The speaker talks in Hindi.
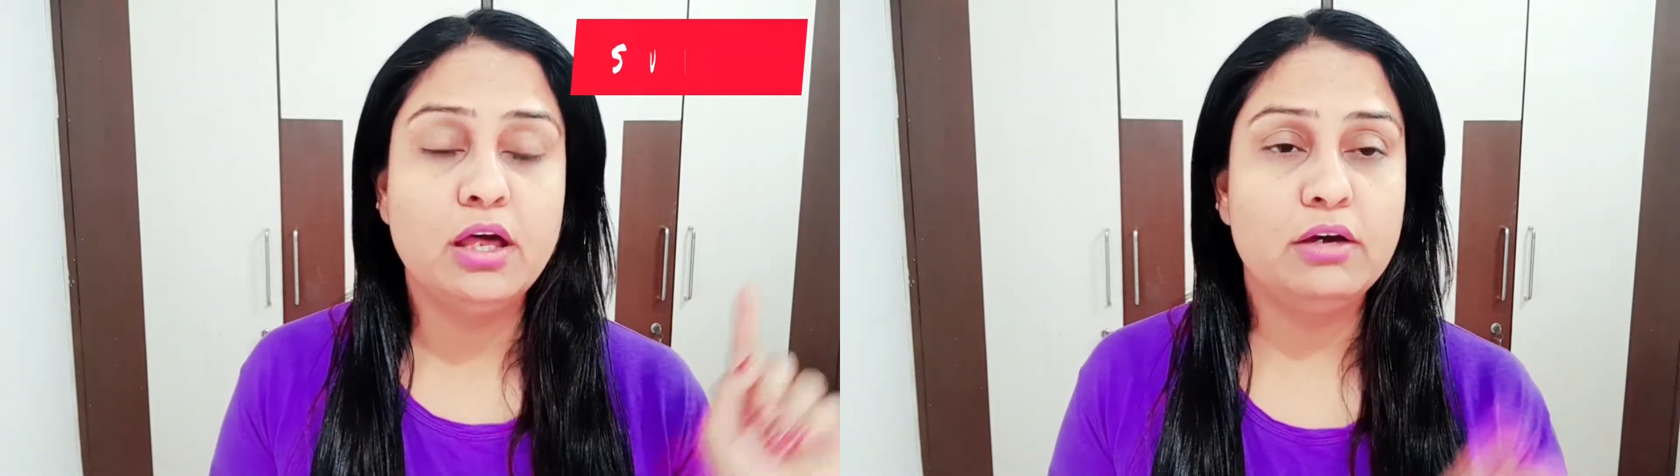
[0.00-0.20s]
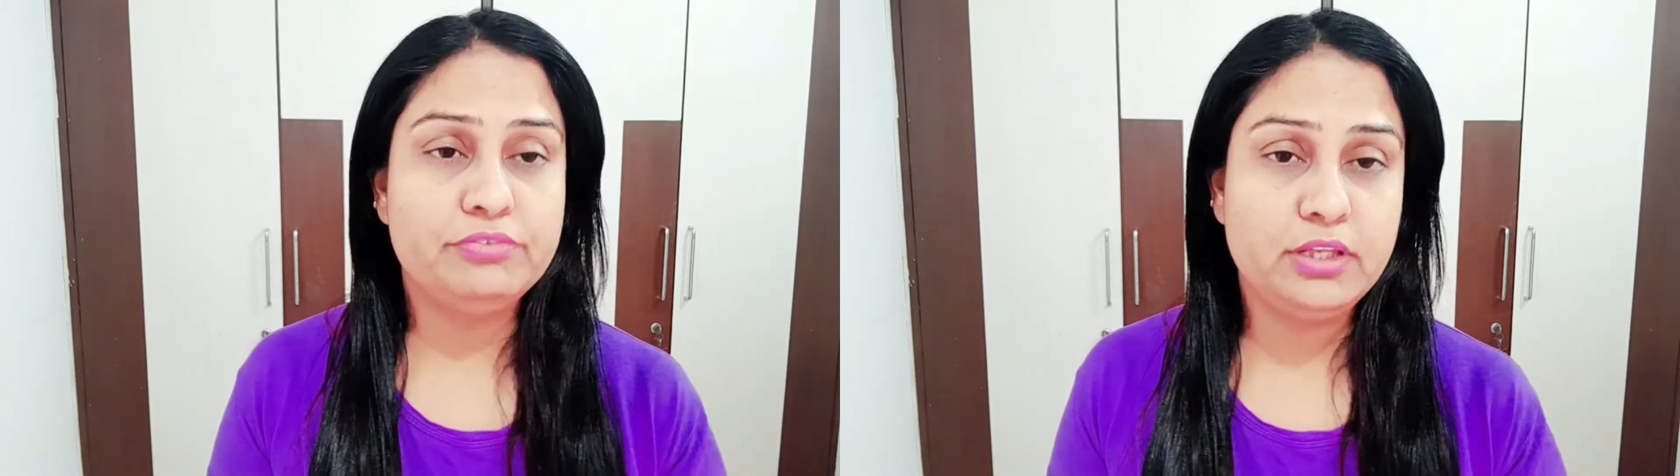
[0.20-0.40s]

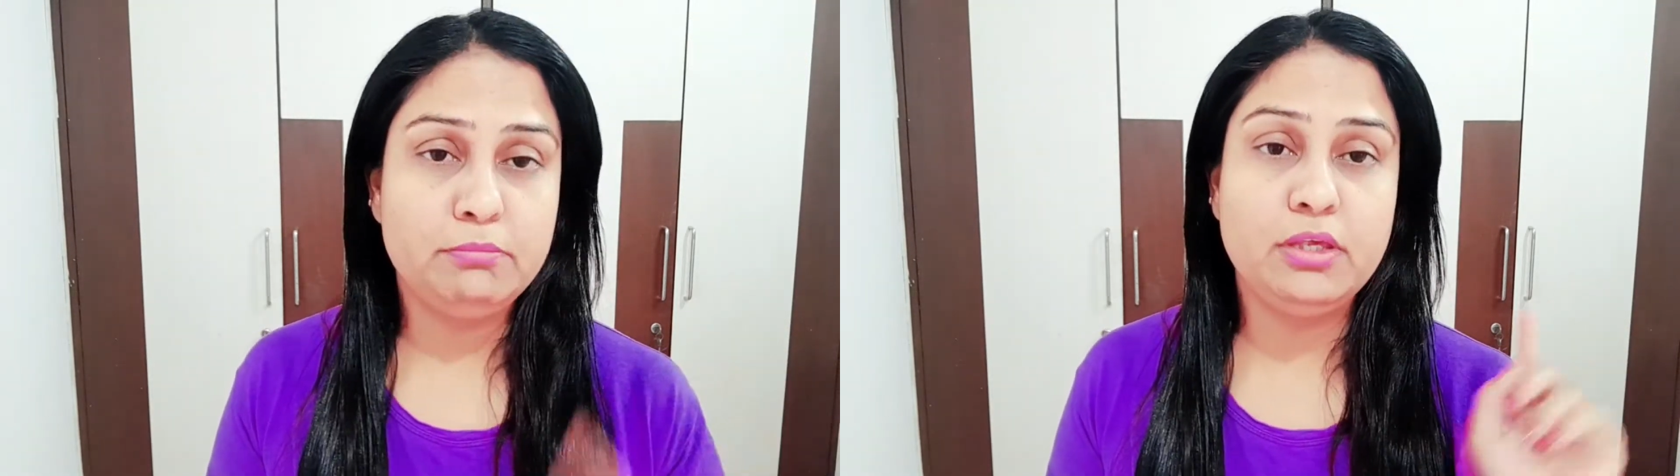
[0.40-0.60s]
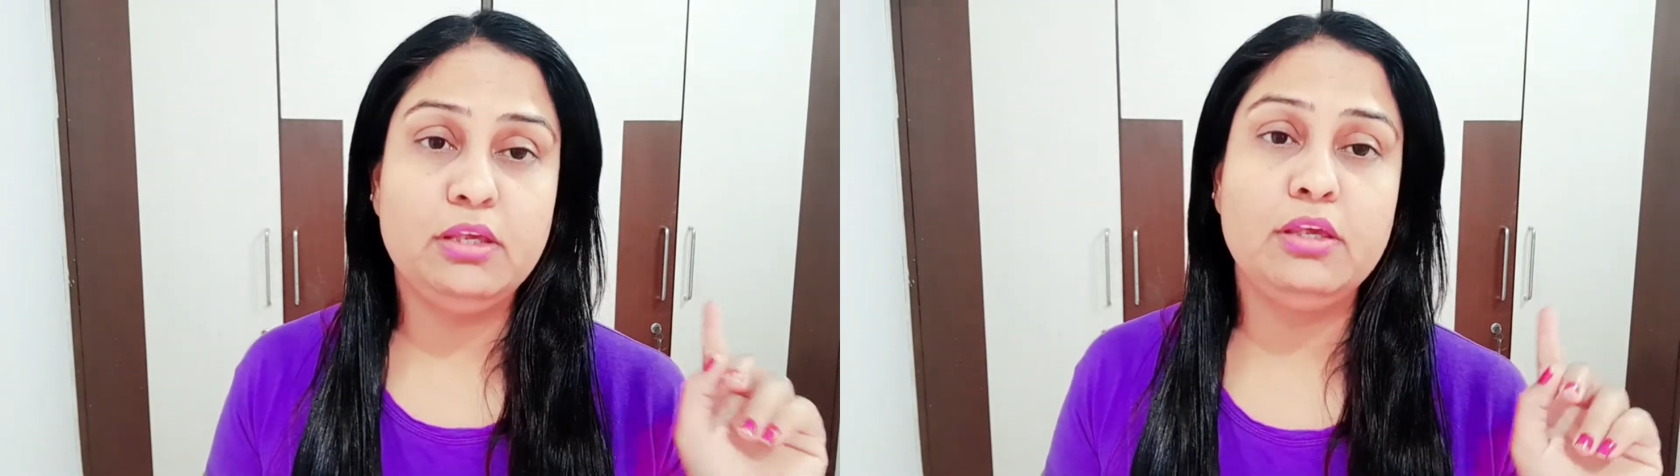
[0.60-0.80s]
हफ्ते
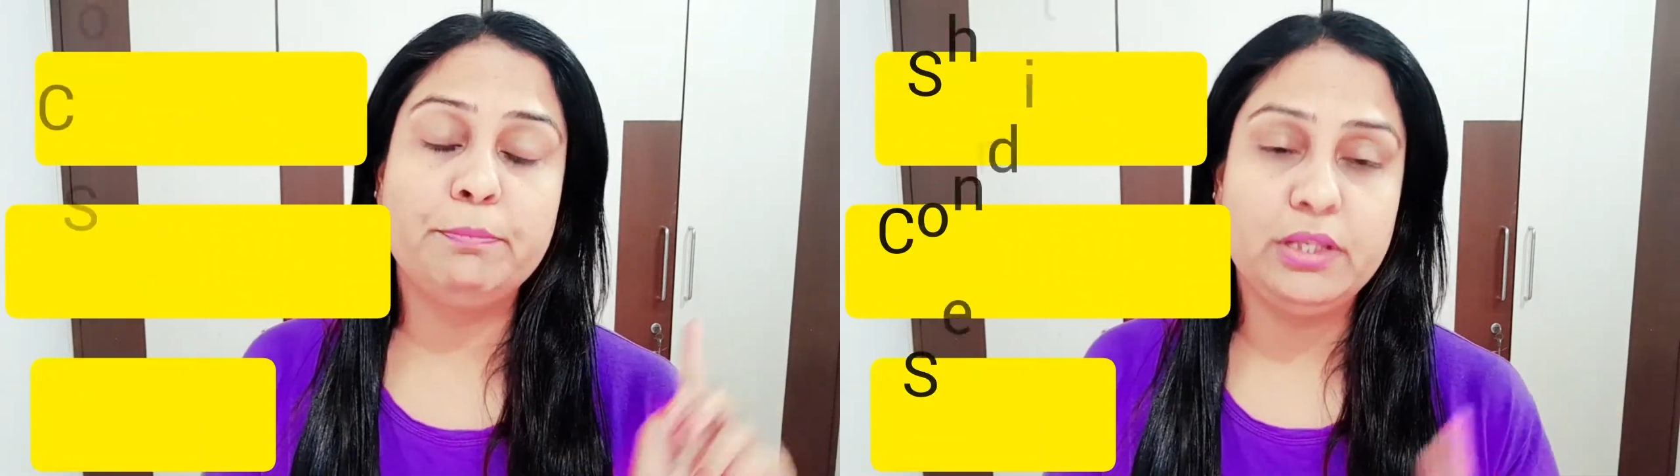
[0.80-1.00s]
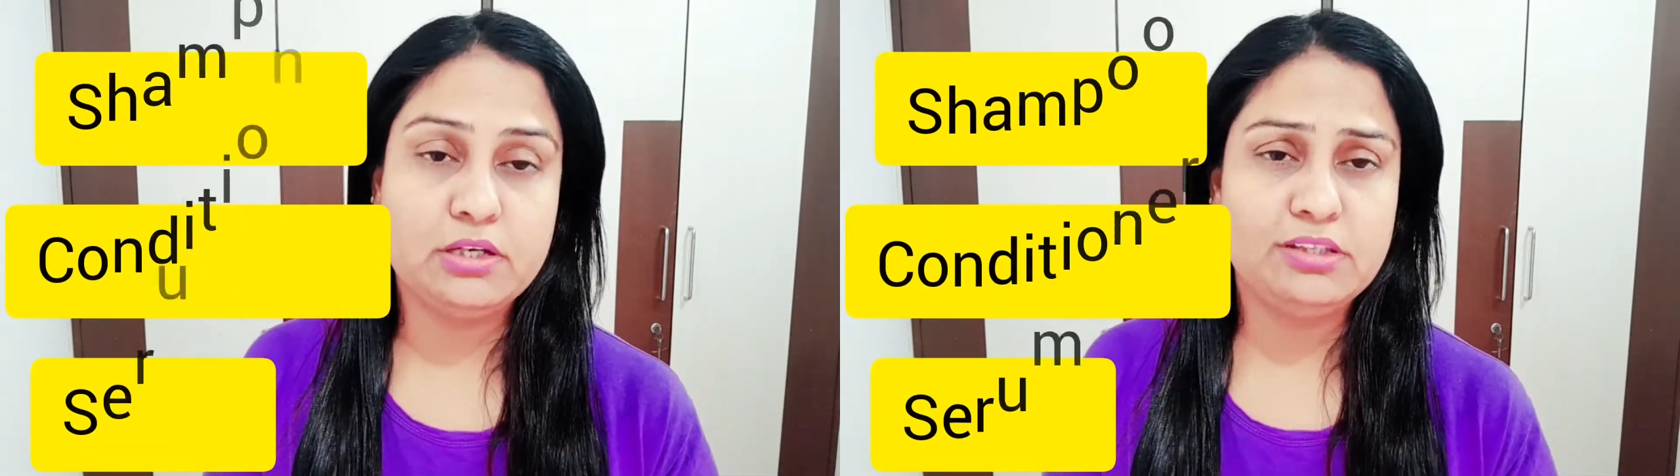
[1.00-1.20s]
में या
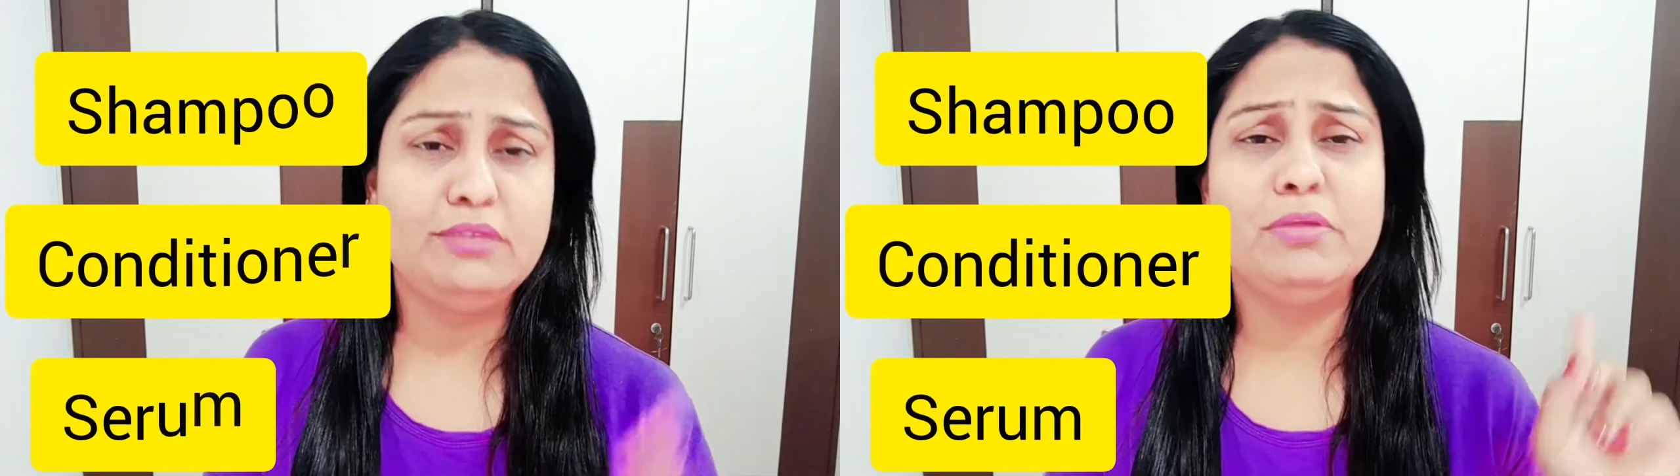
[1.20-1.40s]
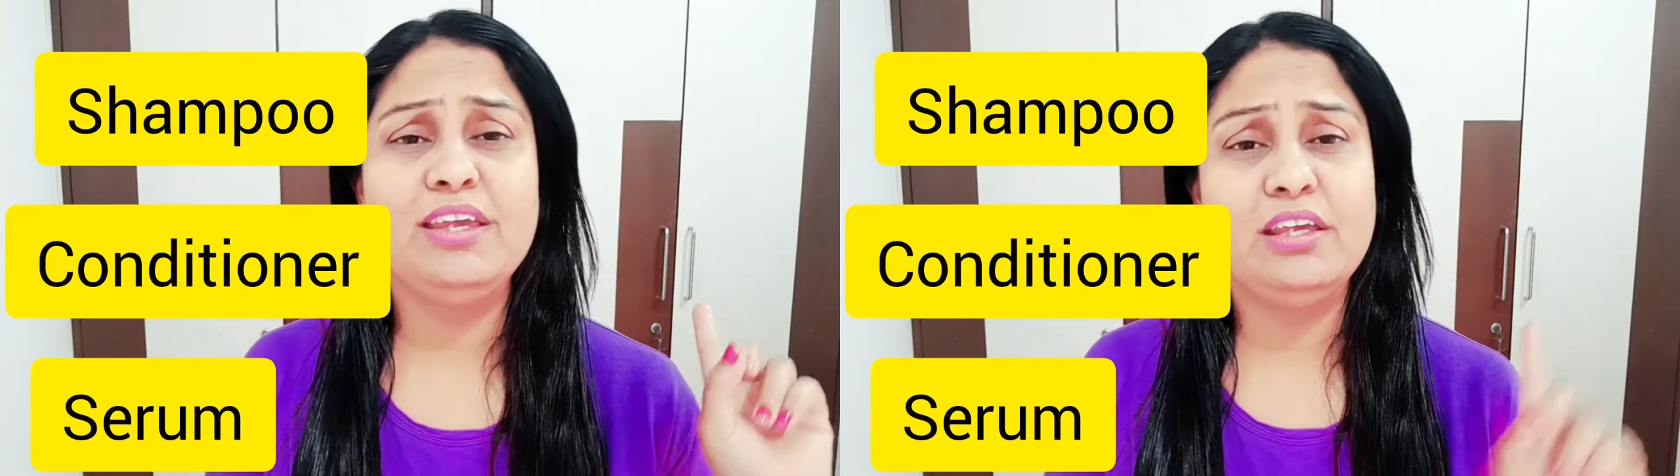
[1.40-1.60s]
पंद्रह दिन
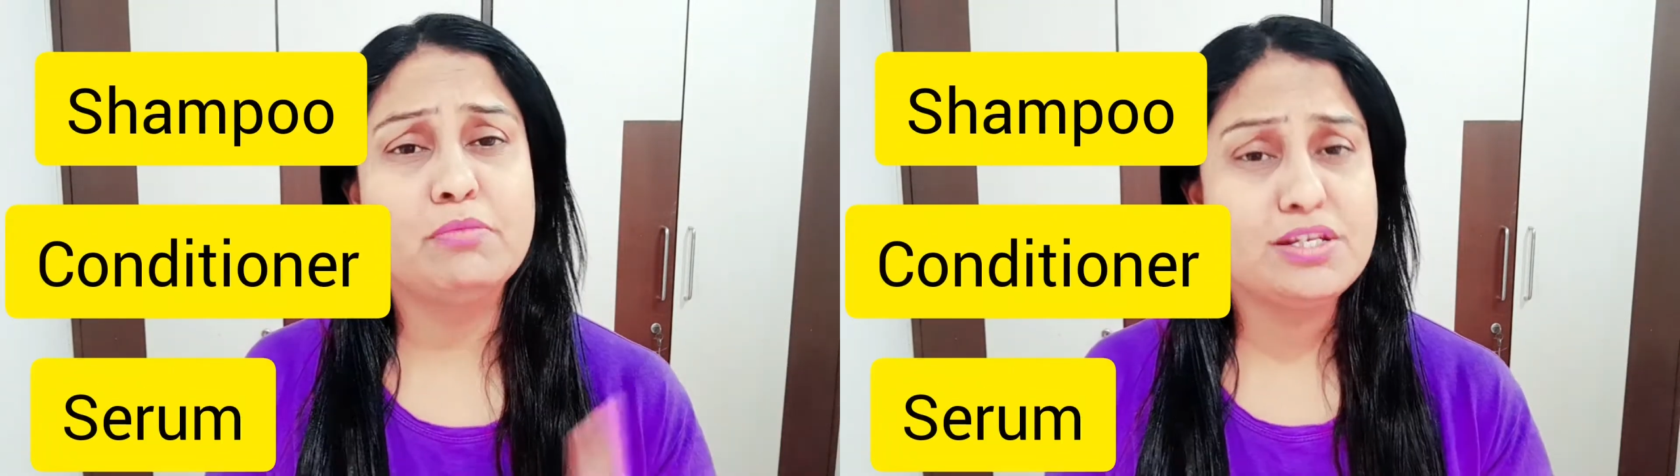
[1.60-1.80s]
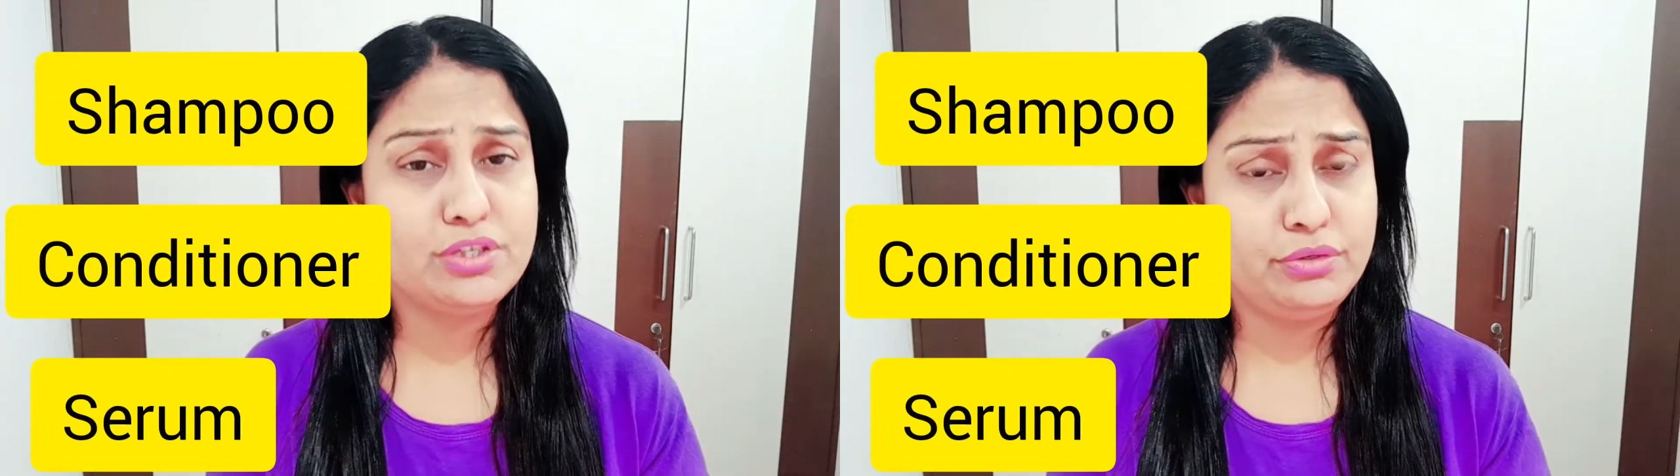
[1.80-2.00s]
में एक
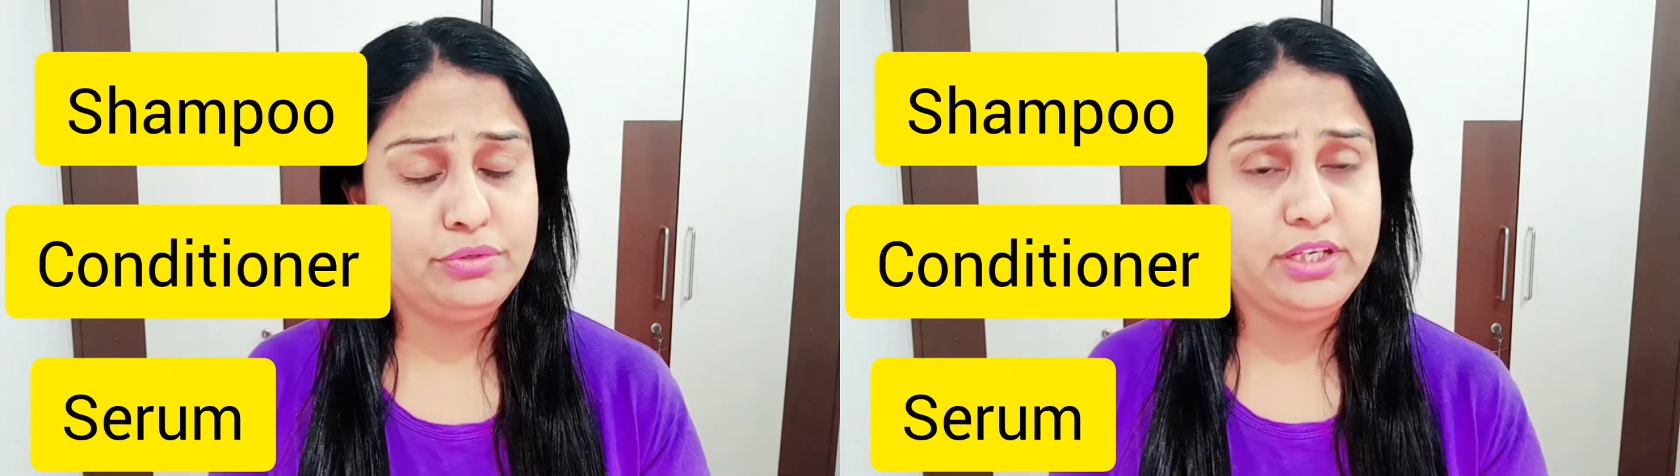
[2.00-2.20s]
बार ज़रूर